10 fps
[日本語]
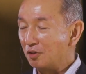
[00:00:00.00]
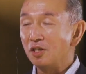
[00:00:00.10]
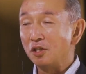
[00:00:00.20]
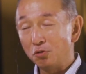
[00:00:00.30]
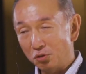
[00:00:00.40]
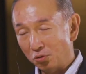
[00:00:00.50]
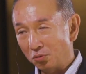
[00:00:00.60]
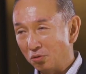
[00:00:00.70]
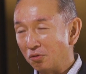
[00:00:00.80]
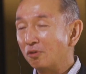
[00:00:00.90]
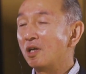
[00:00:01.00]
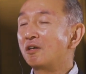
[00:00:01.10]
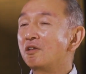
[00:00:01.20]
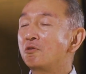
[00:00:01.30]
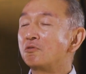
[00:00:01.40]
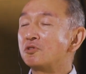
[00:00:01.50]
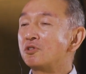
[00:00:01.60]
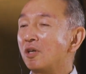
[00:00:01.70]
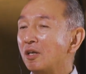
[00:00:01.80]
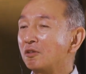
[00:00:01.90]
にいる人と議論を
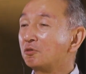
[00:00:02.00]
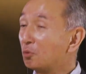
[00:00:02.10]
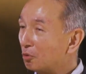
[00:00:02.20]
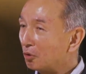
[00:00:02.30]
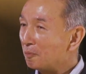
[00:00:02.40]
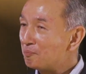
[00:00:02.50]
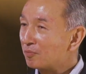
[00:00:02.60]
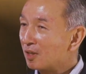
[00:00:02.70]
していくと、